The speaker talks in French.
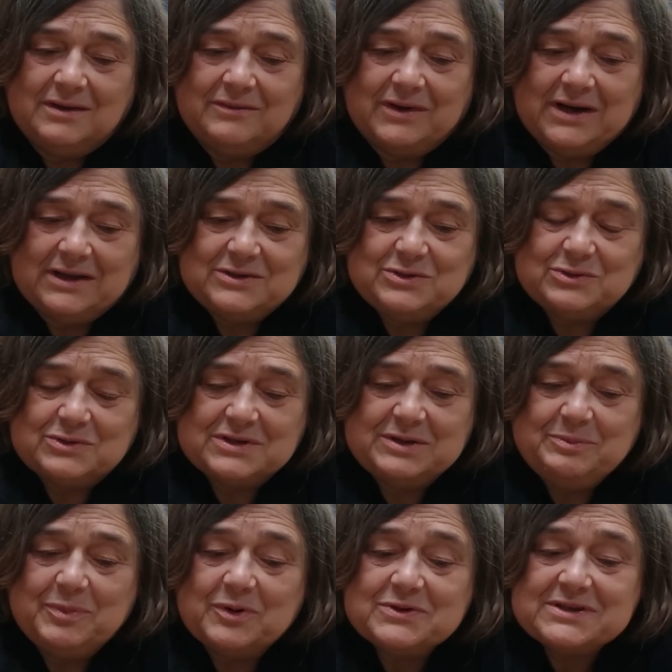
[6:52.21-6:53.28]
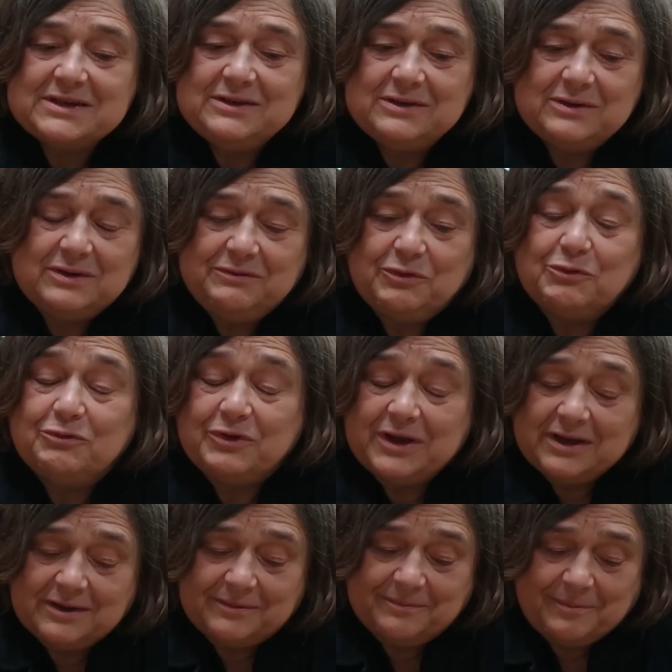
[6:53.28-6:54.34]
voilà, sur ce qu'il pense qu'il faut
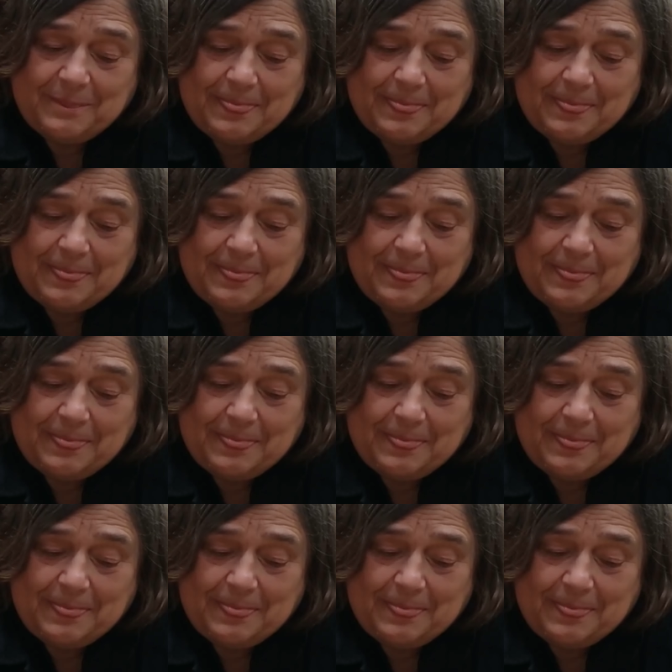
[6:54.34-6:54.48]
faire.